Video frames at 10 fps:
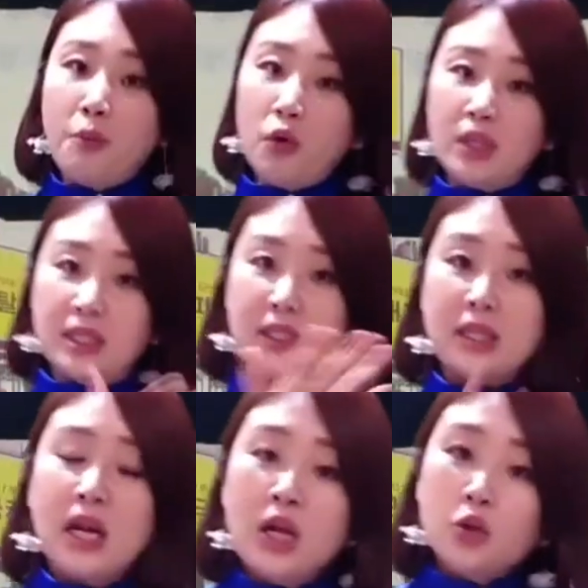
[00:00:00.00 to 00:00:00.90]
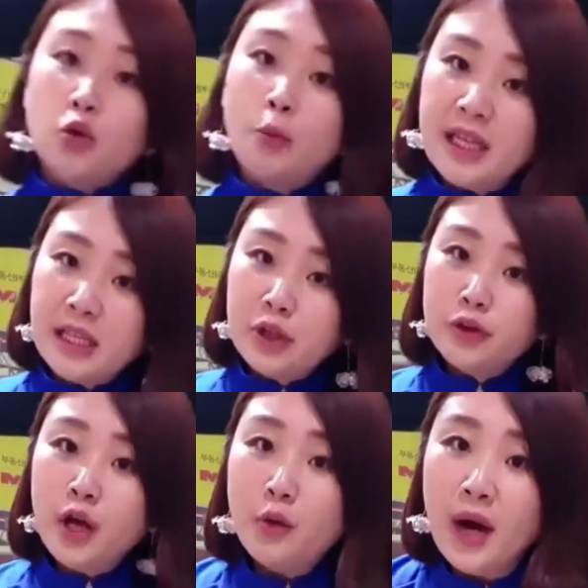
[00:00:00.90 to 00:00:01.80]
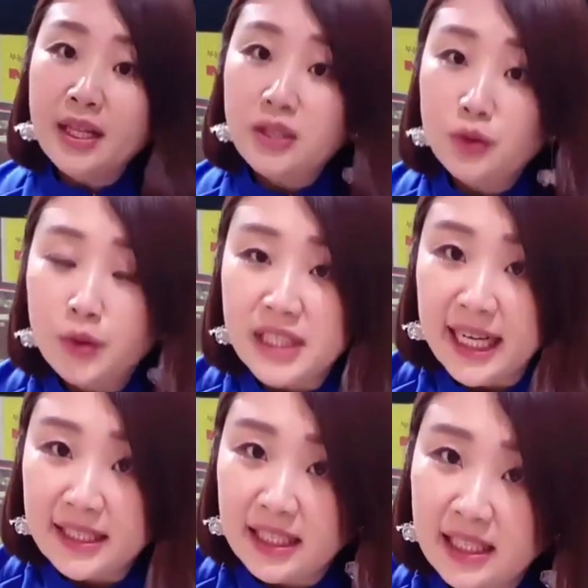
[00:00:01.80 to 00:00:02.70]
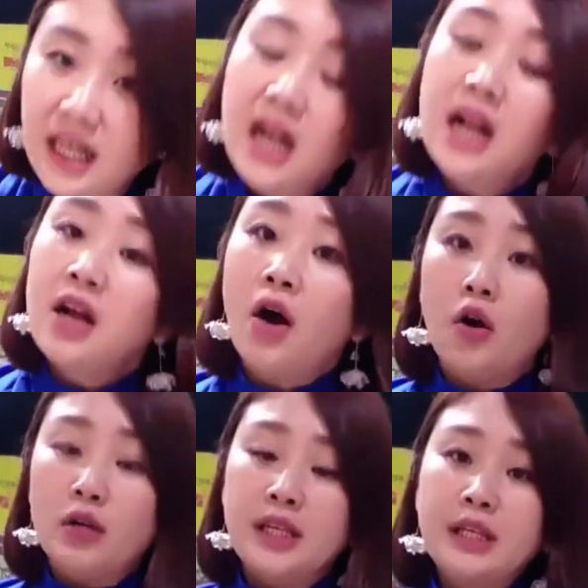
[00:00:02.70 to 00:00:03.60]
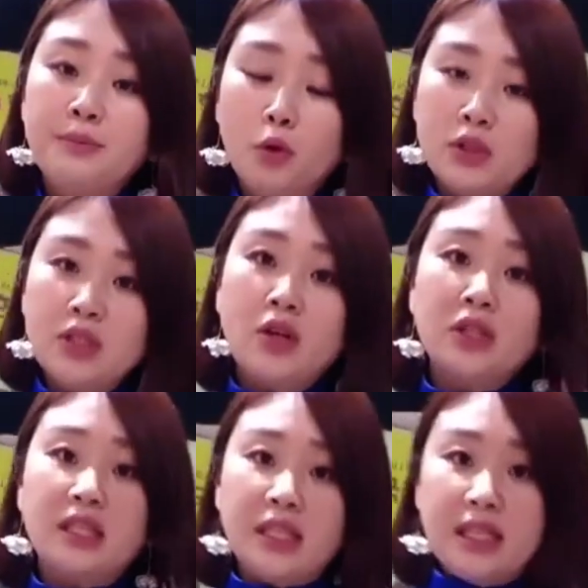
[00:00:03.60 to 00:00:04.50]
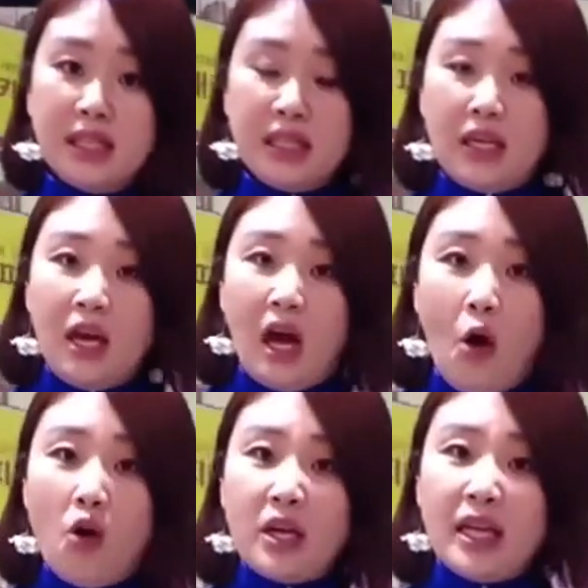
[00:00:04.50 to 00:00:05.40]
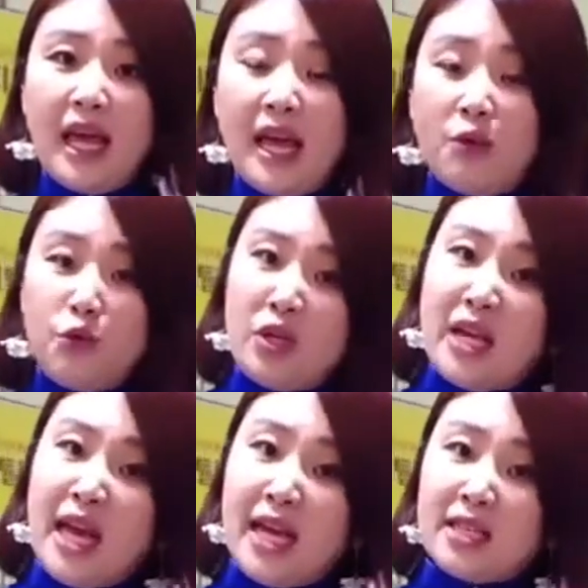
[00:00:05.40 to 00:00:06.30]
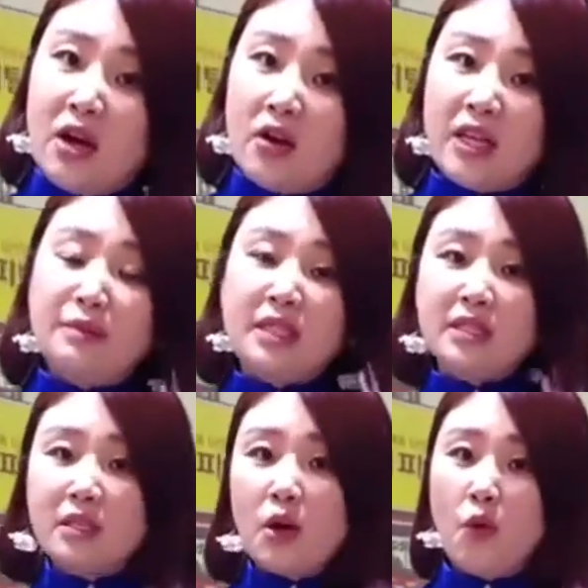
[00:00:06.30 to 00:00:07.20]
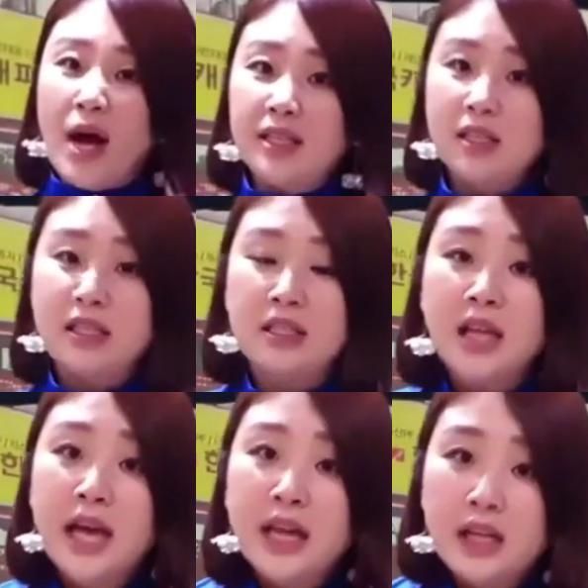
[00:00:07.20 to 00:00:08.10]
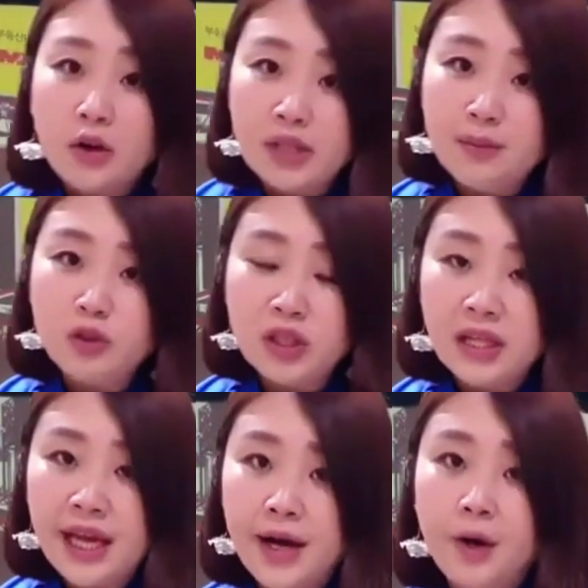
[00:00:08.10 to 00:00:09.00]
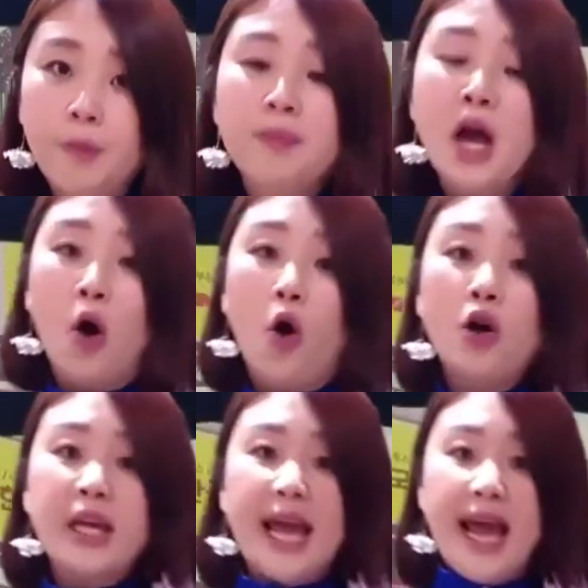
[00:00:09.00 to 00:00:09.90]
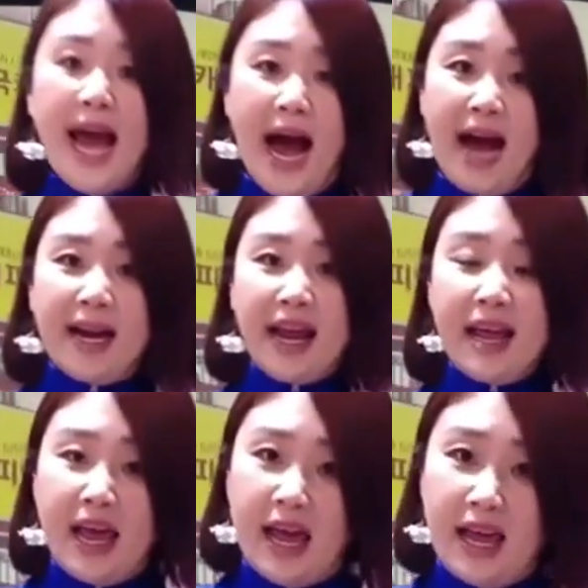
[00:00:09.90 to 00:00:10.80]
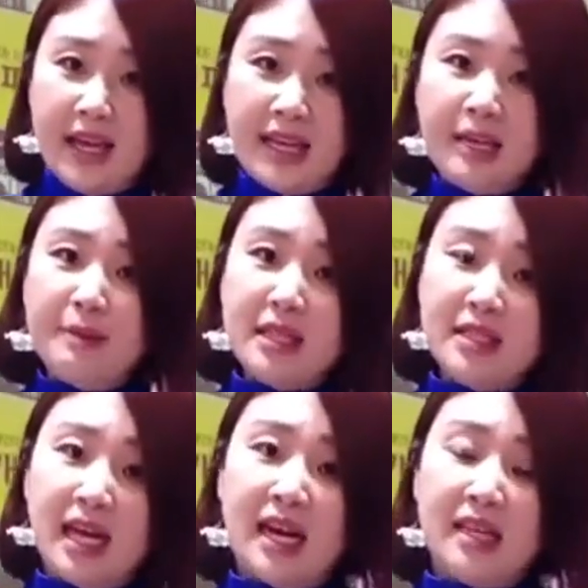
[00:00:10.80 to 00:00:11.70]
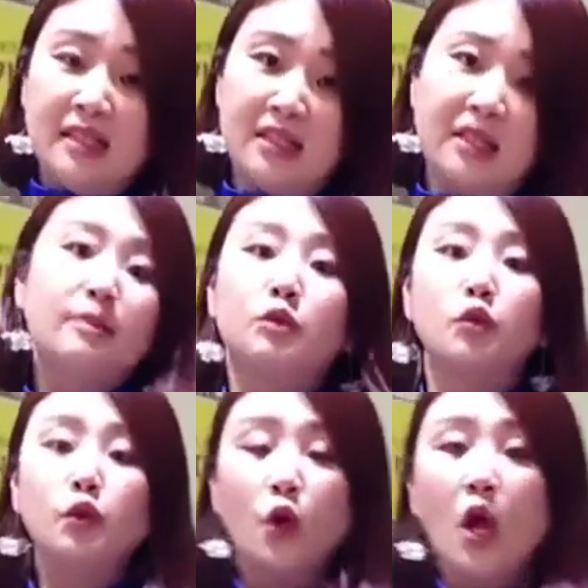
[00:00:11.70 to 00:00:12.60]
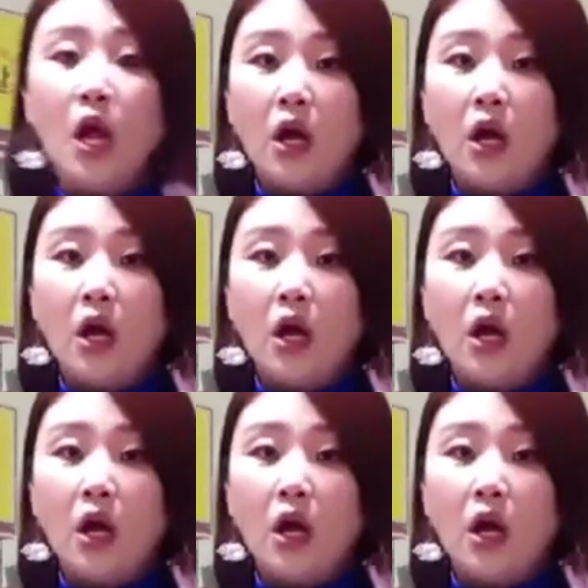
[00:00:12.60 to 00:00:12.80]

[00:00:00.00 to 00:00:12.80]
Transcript: 볼을 높게 띄우려고 하는 동작들 어, 이 모든 것들이 어깨 위에서 힘을 쓰려고 하는 것 때문인데요. 어깨 아래에 힘을 쓴다는 느낌으로